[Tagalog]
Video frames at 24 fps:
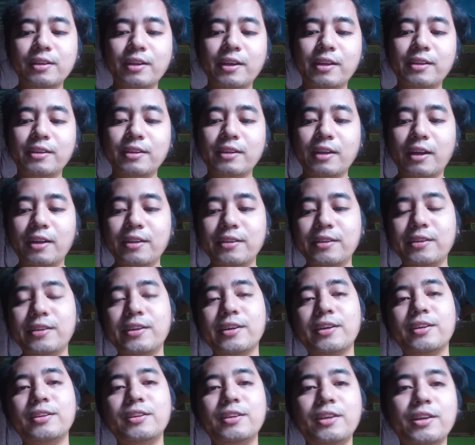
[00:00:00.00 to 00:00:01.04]
and
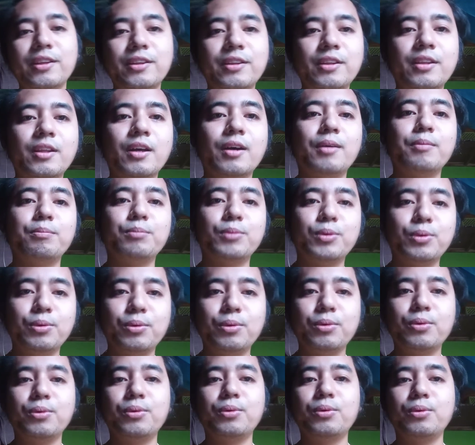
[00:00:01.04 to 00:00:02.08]
underneath the
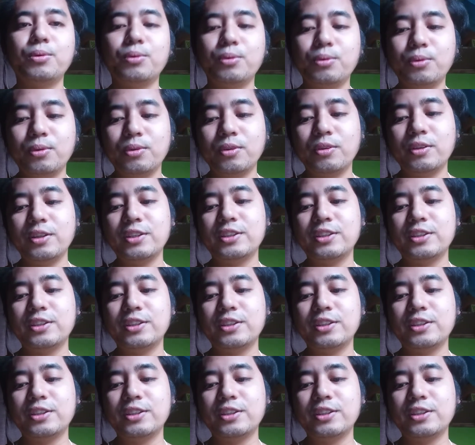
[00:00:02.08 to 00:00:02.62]
moon.